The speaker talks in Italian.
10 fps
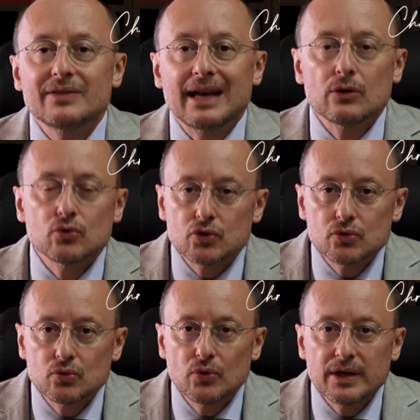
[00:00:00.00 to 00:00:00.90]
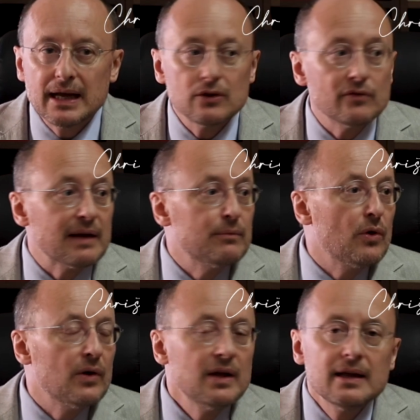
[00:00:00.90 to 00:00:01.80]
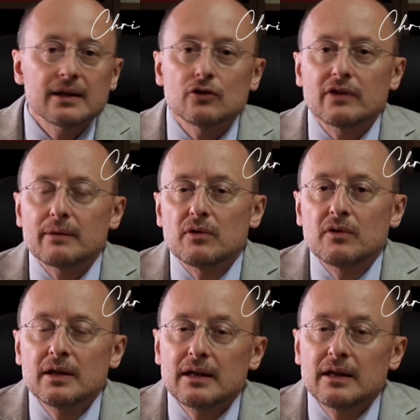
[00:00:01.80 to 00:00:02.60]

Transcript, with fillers: della lussuria, dovremmo, dovremmo